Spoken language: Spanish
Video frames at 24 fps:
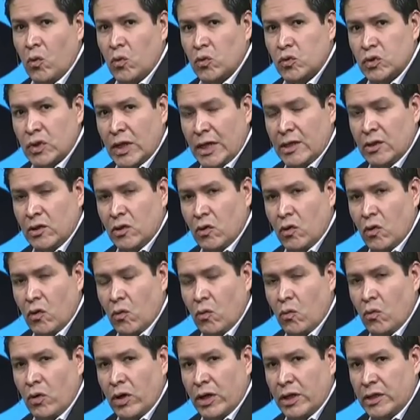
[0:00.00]
Usando
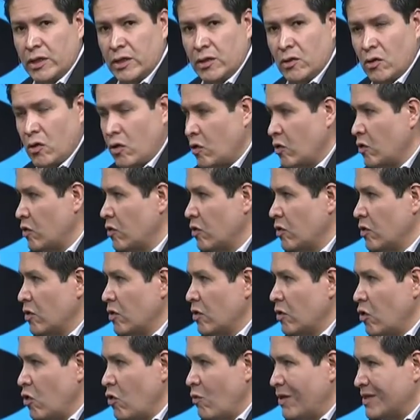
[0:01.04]
un retinol,
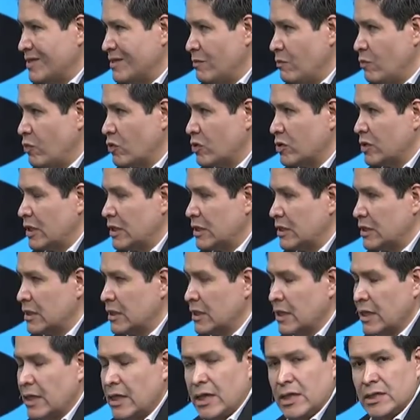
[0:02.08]
lo más importante.
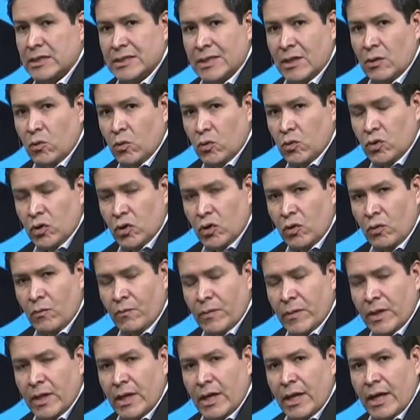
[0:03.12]
Segundo,
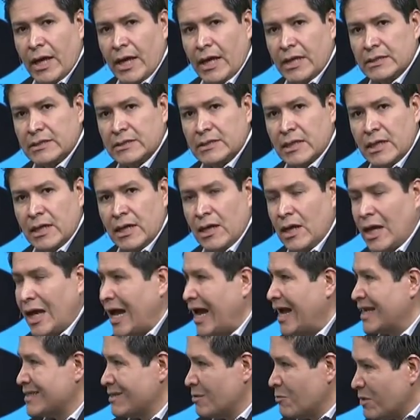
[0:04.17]
este,
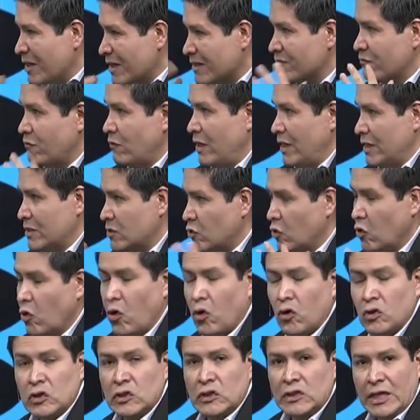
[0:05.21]
hacer una exfoliación
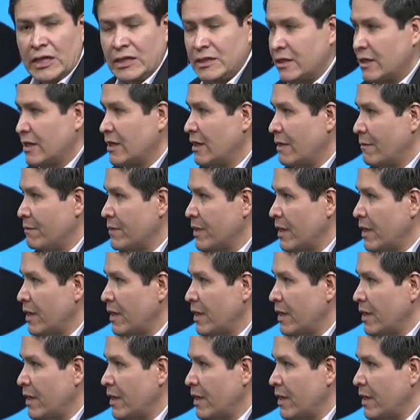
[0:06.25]
constante. ¿Un retinol es